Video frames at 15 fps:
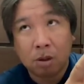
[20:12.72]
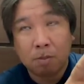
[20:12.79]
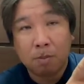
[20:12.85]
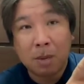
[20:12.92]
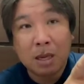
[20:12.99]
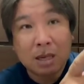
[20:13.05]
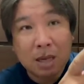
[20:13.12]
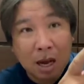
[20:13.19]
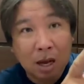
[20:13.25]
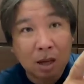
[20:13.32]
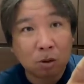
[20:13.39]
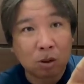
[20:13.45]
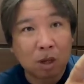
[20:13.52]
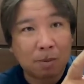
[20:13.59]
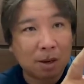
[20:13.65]
メジャー
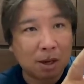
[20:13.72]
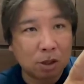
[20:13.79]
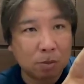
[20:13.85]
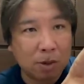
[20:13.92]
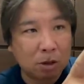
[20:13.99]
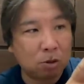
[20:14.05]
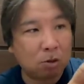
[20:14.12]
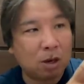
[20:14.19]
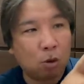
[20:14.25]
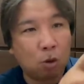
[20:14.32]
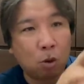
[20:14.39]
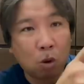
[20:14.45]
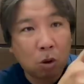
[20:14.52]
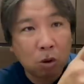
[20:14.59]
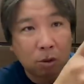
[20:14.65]
の球が滑るっていうのは、
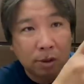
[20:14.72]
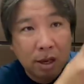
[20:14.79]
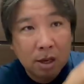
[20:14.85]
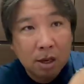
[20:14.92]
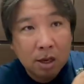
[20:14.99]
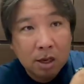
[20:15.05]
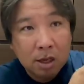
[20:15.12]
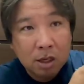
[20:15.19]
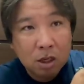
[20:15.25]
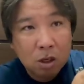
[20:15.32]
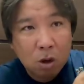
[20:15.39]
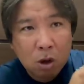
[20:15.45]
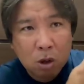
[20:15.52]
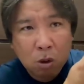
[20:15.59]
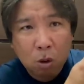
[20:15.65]
ここのね、
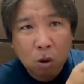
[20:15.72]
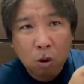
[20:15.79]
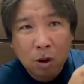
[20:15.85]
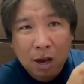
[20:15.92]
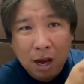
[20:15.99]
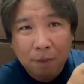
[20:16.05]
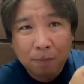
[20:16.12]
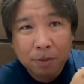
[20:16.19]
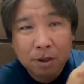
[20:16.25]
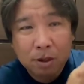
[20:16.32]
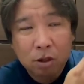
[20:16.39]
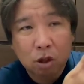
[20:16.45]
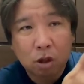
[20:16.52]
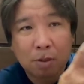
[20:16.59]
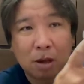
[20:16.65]
白いところが
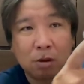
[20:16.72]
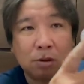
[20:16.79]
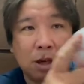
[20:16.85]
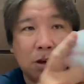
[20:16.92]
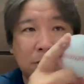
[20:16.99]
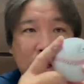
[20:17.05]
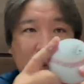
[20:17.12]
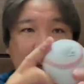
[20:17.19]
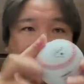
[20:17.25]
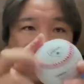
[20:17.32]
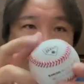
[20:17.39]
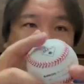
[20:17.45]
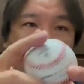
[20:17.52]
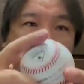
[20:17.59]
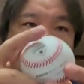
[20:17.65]
滑るんだよね。
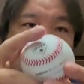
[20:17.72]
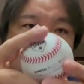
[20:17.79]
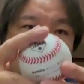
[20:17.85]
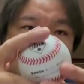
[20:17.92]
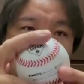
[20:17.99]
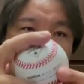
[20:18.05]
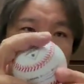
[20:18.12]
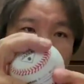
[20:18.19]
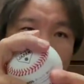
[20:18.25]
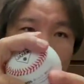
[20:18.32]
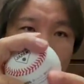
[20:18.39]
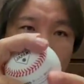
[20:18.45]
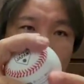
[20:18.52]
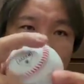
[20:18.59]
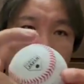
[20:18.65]
だからしっか
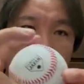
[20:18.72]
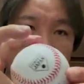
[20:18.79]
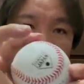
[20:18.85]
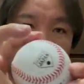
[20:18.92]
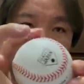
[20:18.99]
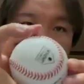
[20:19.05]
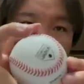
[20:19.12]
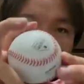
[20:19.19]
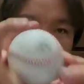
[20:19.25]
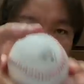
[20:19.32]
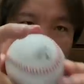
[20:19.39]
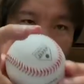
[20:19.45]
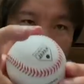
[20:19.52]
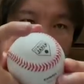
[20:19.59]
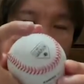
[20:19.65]
り縫い目
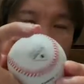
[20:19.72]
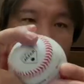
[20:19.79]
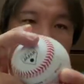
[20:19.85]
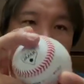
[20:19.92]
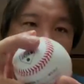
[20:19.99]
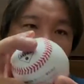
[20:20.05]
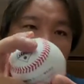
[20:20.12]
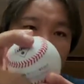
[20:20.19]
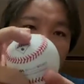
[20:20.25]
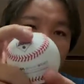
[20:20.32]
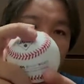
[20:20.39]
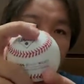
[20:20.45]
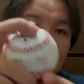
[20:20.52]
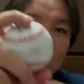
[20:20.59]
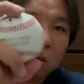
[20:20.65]
にかけなかったり、
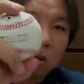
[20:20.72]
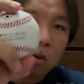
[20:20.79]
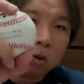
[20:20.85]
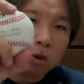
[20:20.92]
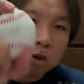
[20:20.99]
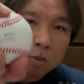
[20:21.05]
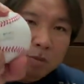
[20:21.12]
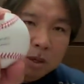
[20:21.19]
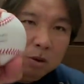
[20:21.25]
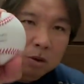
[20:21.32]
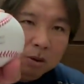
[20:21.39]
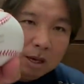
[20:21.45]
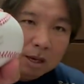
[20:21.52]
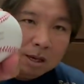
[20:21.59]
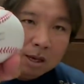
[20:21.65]
ここでもこう指を
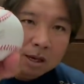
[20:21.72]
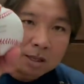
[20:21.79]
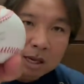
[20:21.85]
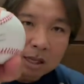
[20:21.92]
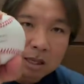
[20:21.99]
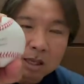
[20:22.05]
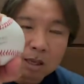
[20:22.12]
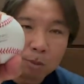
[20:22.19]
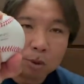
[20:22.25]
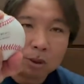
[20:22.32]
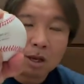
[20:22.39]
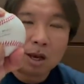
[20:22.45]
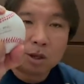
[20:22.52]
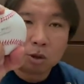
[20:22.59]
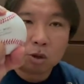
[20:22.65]
ね、立てて持
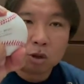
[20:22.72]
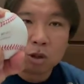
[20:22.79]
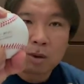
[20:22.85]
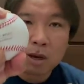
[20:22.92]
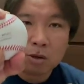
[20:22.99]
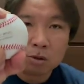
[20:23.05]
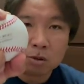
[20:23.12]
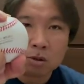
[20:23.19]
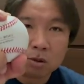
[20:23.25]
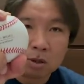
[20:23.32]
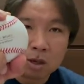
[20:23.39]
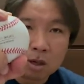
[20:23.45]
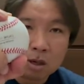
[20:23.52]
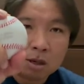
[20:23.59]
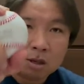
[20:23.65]
たないと滑るんですよ
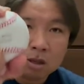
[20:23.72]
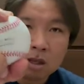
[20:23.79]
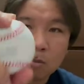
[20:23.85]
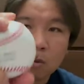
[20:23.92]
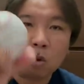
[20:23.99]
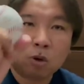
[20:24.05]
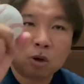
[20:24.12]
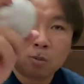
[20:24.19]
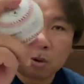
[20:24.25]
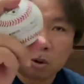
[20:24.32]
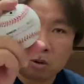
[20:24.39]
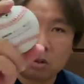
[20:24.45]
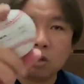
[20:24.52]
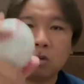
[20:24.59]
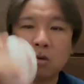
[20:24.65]
ね。でもこの
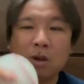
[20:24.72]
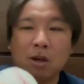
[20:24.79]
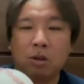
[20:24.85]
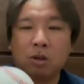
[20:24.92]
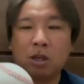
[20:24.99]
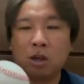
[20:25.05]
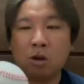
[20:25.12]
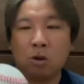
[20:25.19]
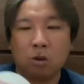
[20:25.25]
ボールっていうのは非